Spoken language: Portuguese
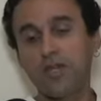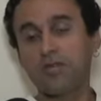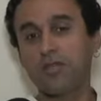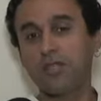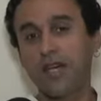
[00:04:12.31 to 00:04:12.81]
Ele
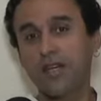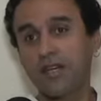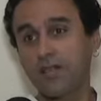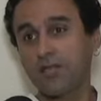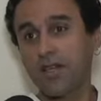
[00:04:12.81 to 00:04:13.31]
consegue,
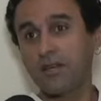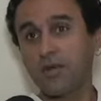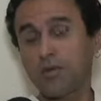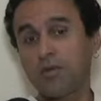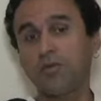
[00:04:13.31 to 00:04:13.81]
eles fazem
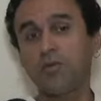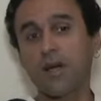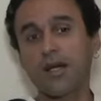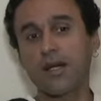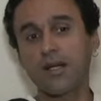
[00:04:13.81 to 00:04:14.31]
uma coisa muito
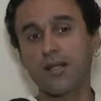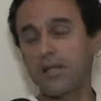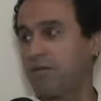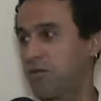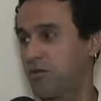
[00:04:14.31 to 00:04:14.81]
bacana,
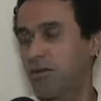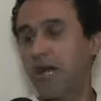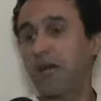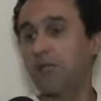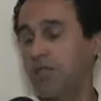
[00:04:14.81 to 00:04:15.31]
que é
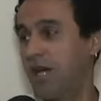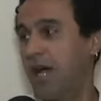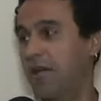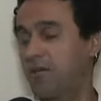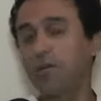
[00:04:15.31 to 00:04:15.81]
misturar o
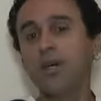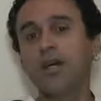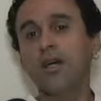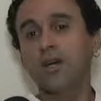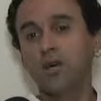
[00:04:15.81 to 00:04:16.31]
teatro
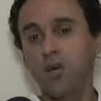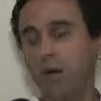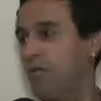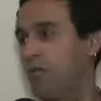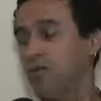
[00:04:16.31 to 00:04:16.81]
com
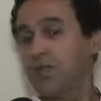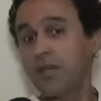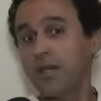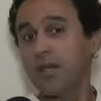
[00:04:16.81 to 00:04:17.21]
a música,